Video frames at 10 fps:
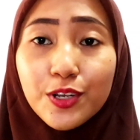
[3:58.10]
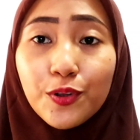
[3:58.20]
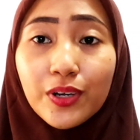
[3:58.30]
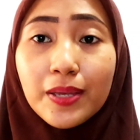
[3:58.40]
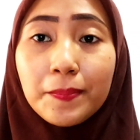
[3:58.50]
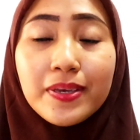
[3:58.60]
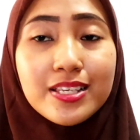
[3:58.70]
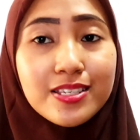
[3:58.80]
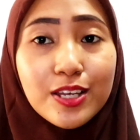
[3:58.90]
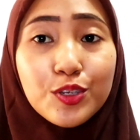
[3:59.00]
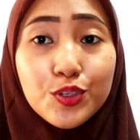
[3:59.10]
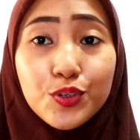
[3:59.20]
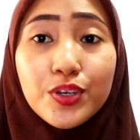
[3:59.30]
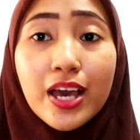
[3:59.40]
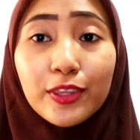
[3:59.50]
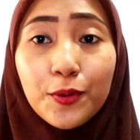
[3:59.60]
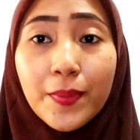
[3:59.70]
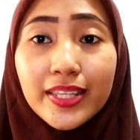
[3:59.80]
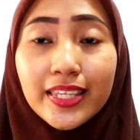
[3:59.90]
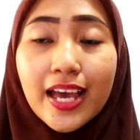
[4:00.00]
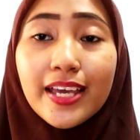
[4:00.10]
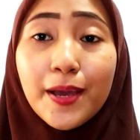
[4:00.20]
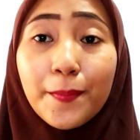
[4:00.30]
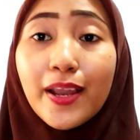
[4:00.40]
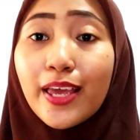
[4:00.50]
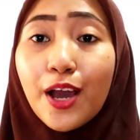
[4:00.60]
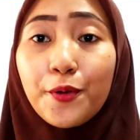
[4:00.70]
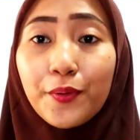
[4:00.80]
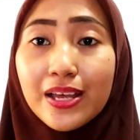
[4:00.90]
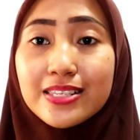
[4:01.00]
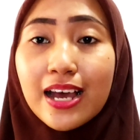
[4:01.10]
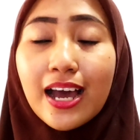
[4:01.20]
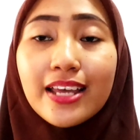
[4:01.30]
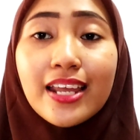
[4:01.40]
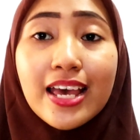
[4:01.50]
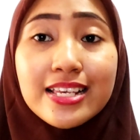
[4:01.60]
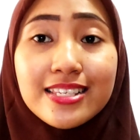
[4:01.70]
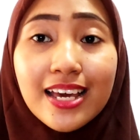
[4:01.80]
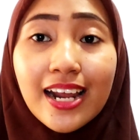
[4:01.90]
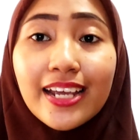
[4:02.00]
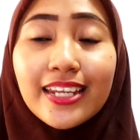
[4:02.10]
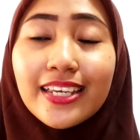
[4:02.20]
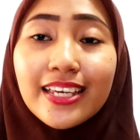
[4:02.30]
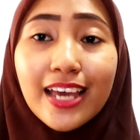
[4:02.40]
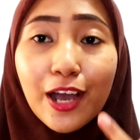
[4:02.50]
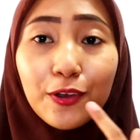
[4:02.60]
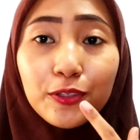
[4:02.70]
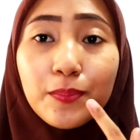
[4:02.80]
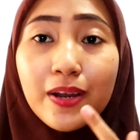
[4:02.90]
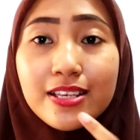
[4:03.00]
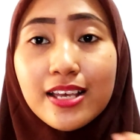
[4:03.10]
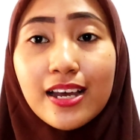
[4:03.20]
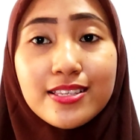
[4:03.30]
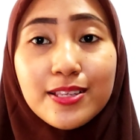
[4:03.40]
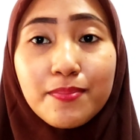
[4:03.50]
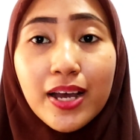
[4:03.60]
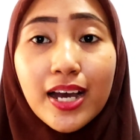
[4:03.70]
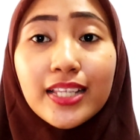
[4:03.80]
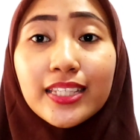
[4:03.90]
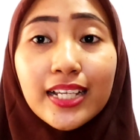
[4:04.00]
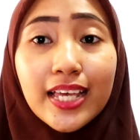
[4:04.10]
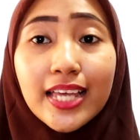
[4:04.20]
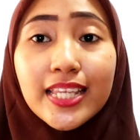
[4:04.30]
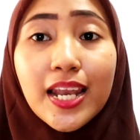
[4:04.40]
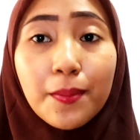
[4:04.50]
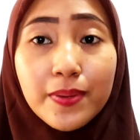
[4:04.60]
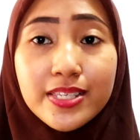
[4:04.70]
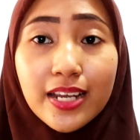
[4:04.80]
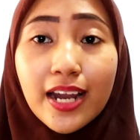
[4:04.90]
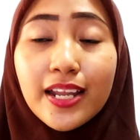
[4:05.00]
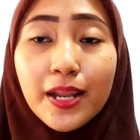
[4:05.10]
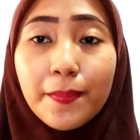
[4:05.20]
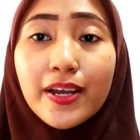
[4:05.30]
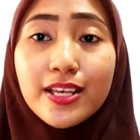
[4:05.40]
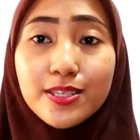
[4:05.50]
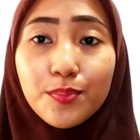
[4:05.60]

jeruk nipis dan juga tomatnya yang paling aku rasakan. Sekarang ini gigi aku itu berasa keset banget, kelihatan lebih cerah daripada